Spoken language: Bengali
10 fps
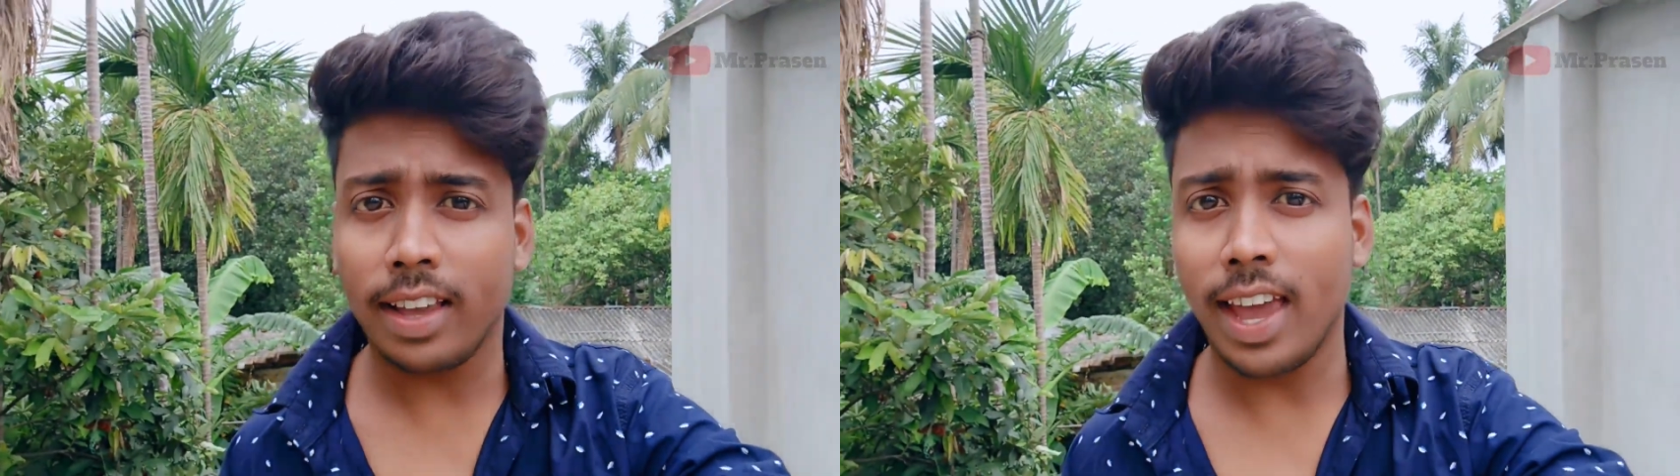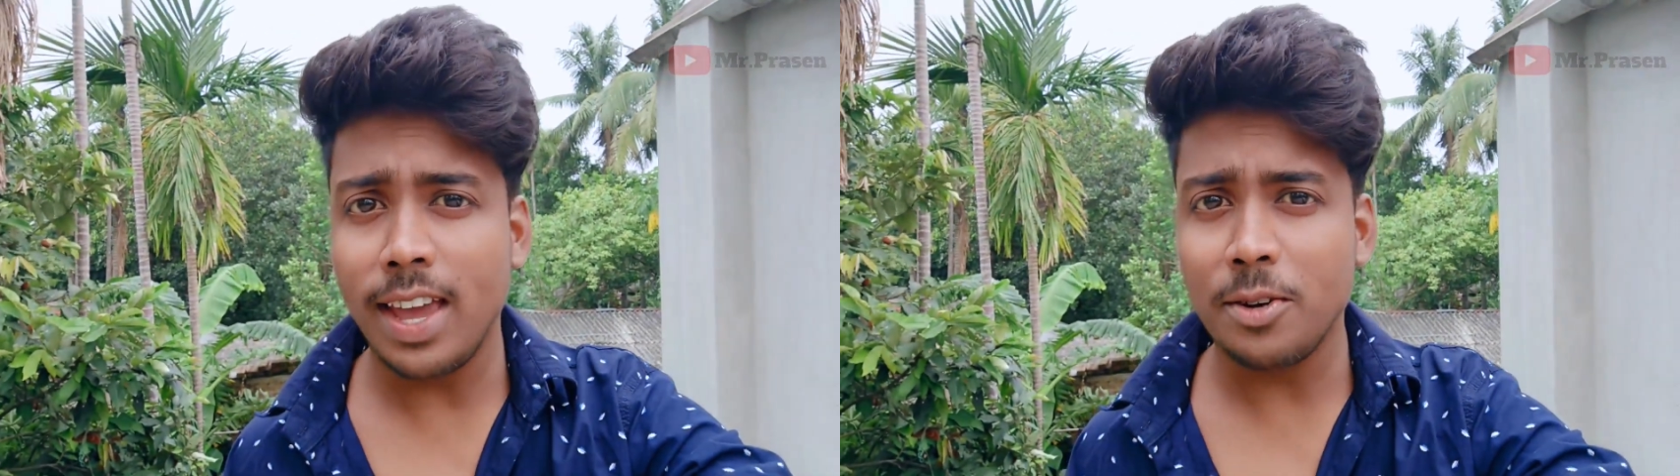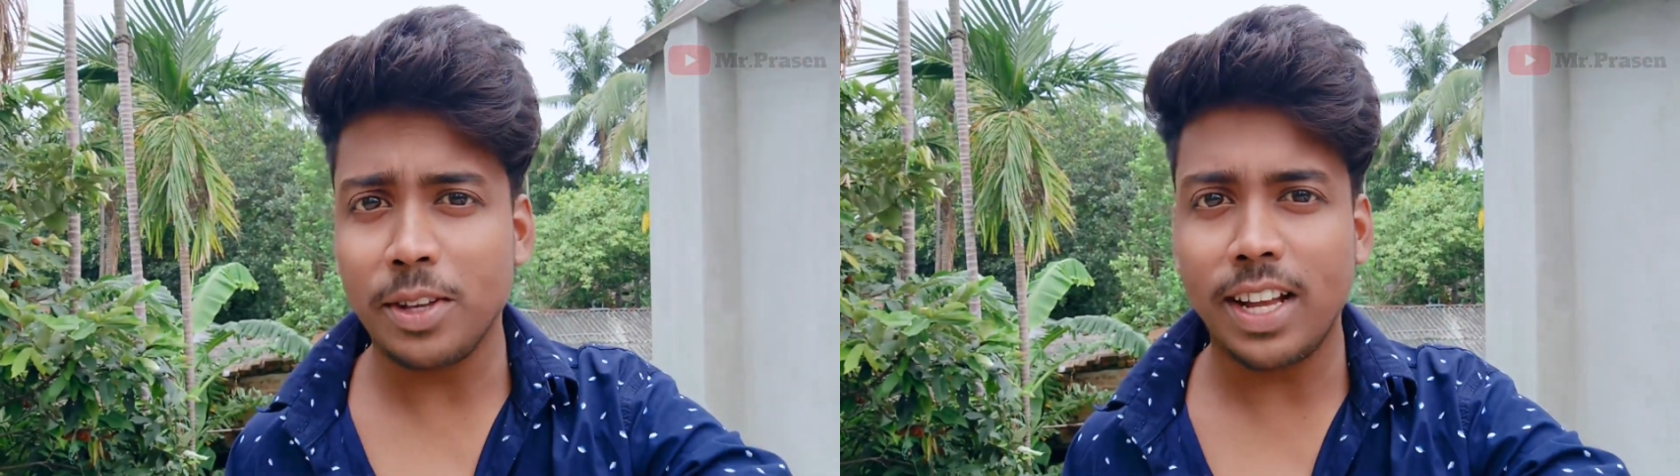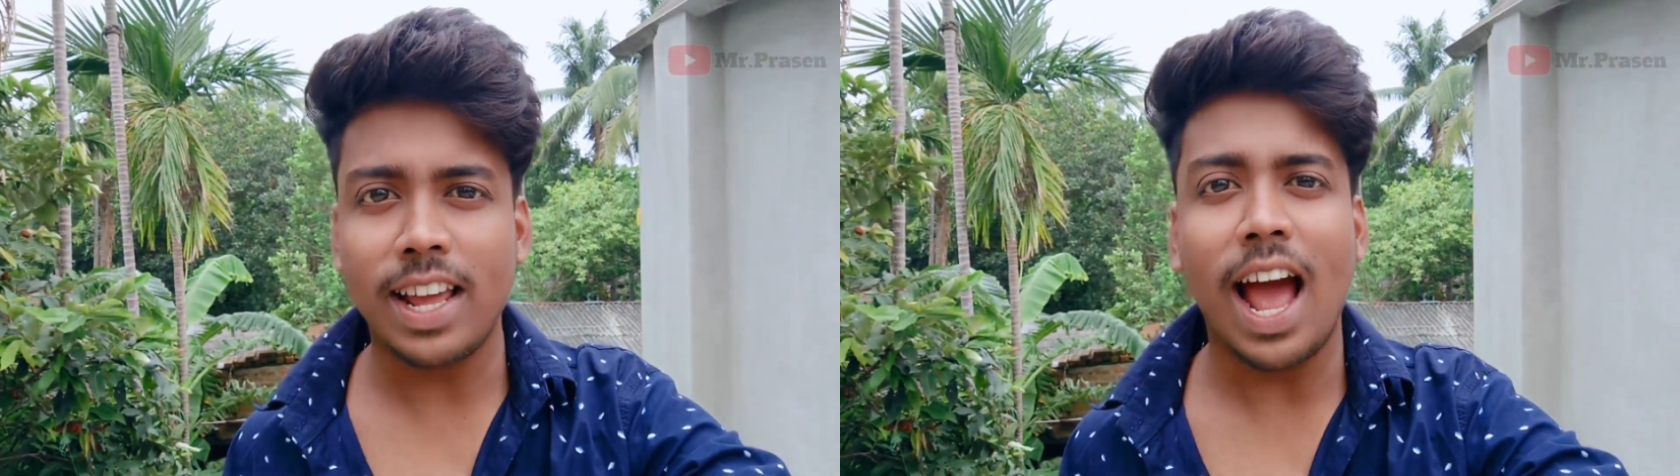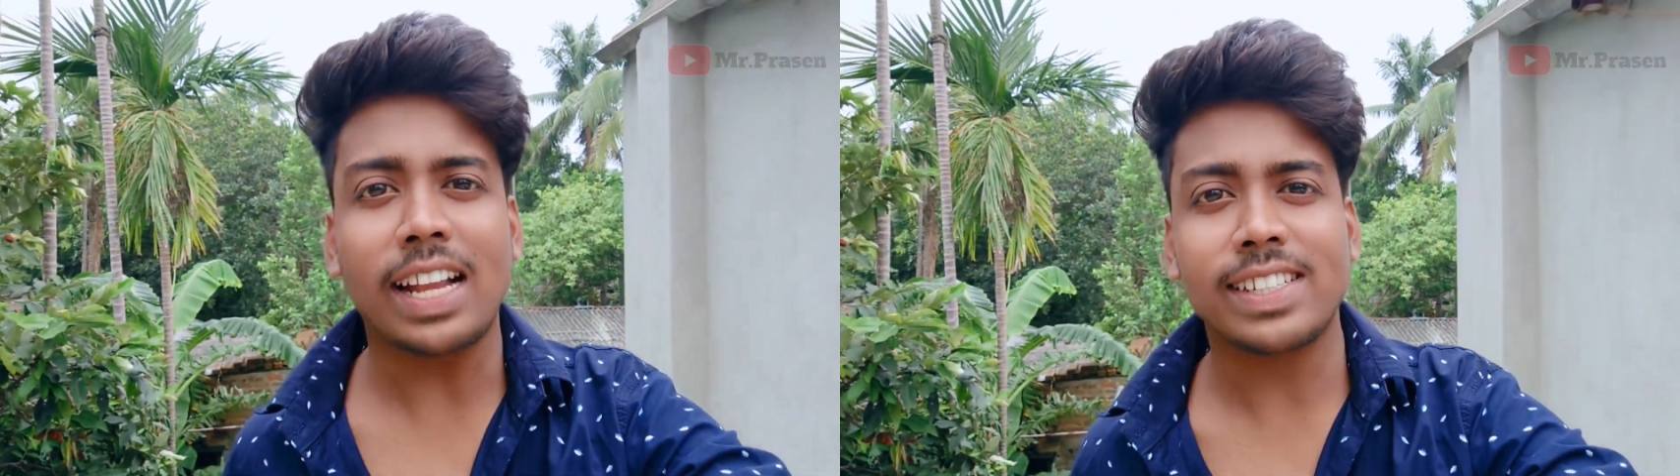এই ওয়েদারে
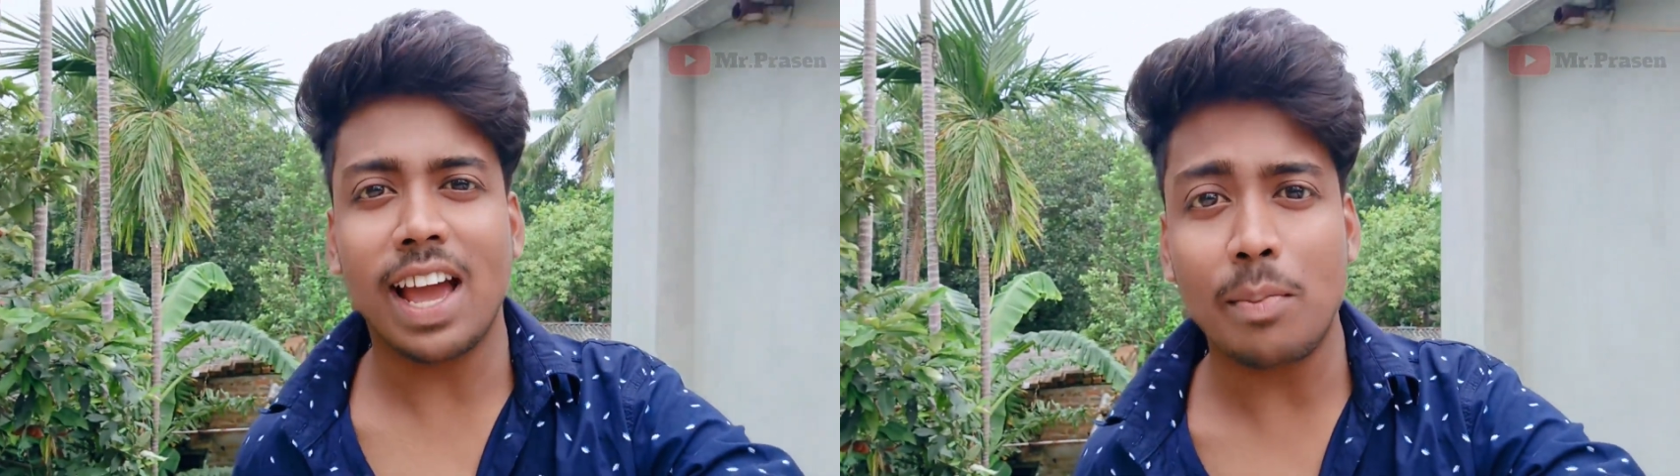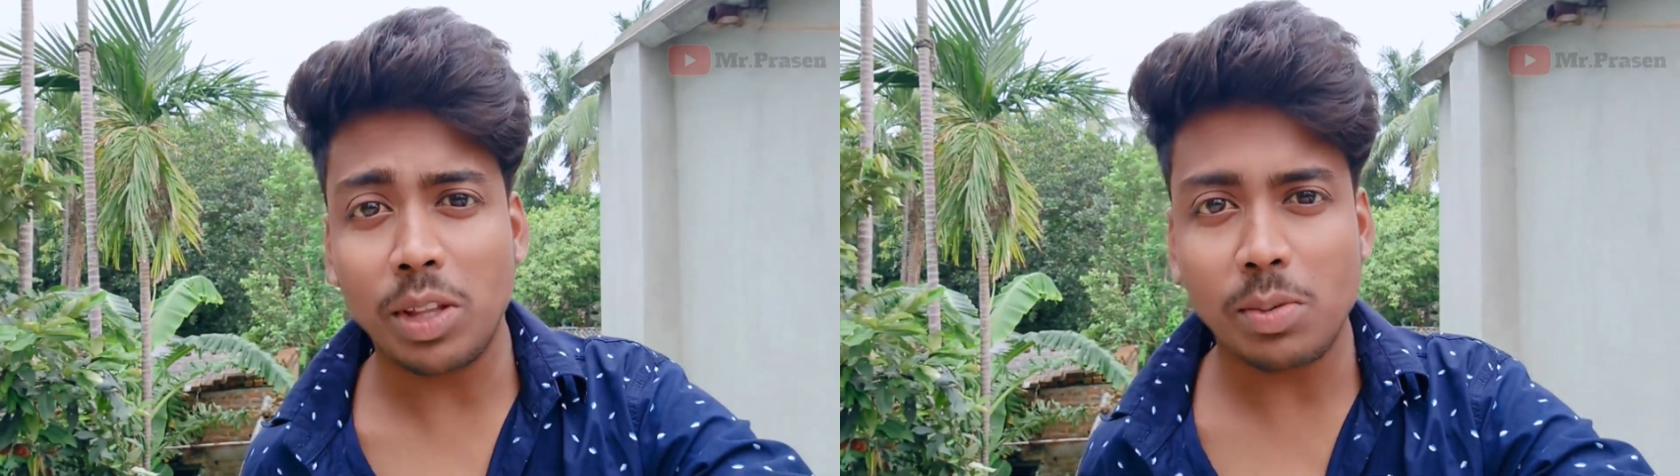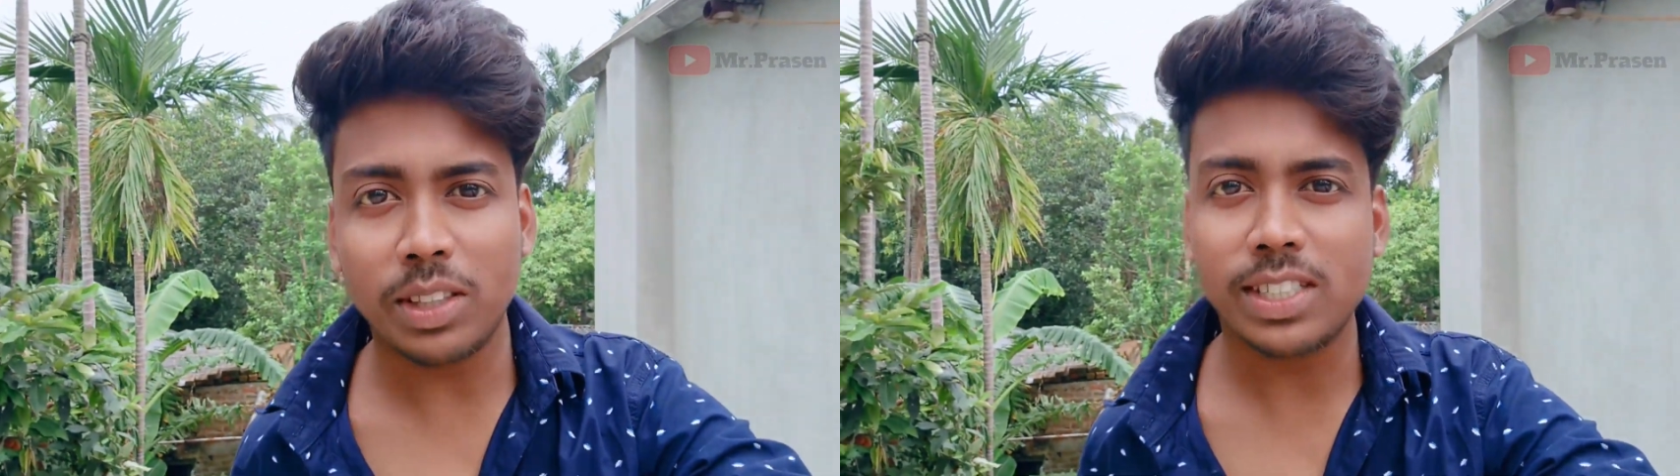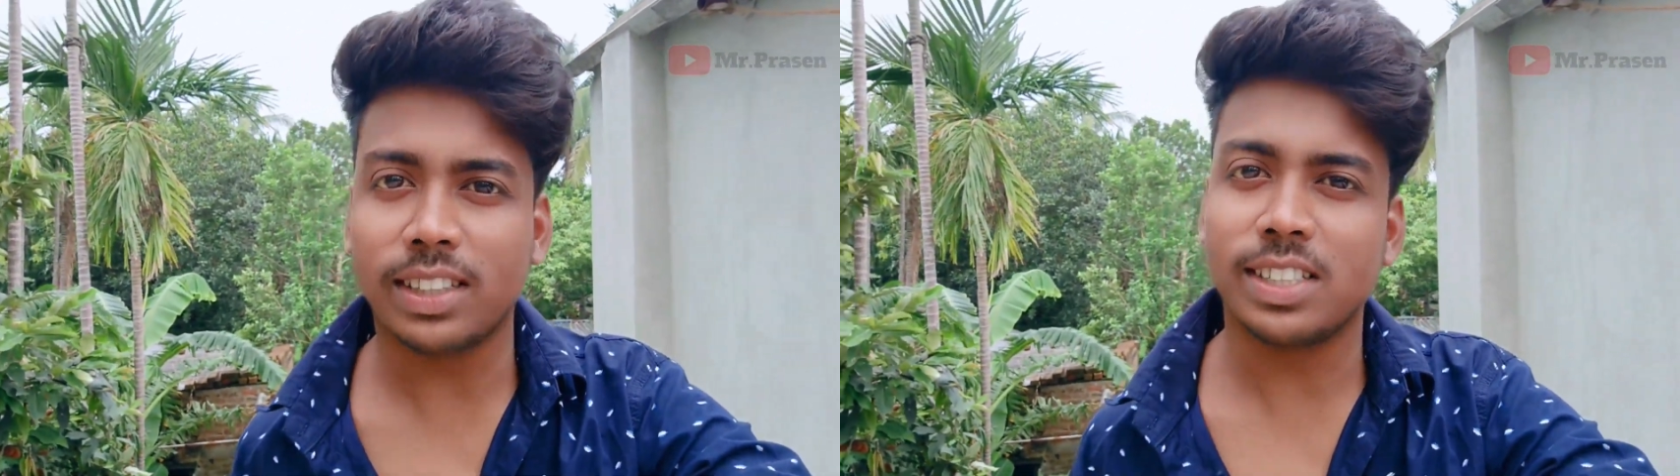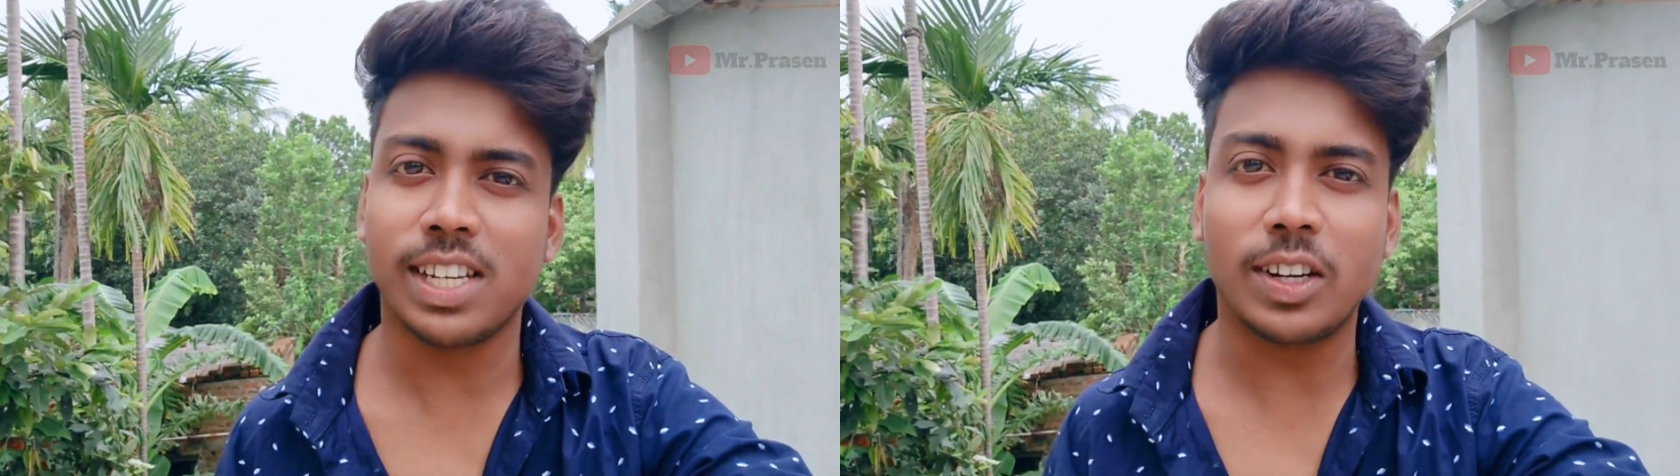আজকে আমি তোমাদের
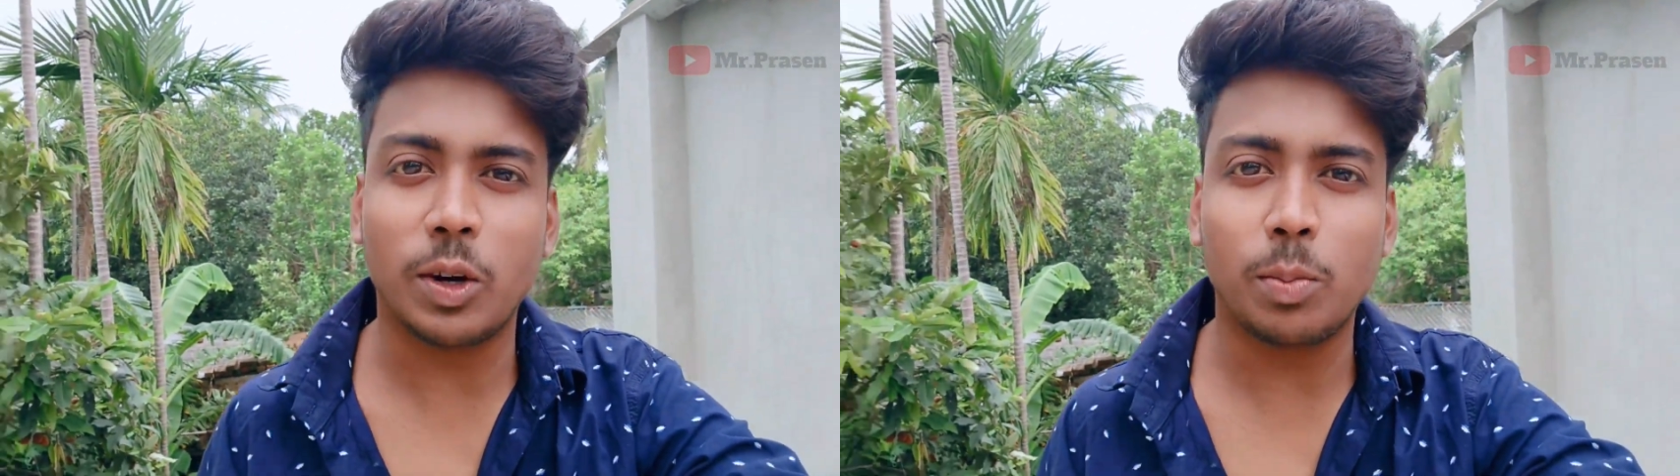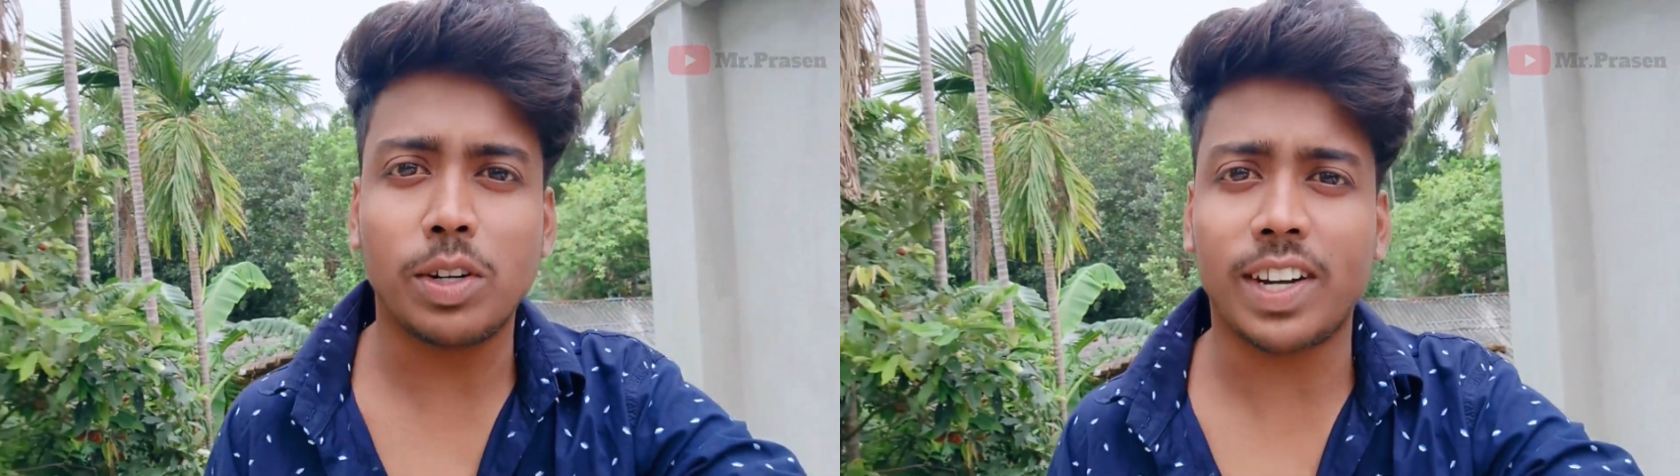সাথে শেয়ার করব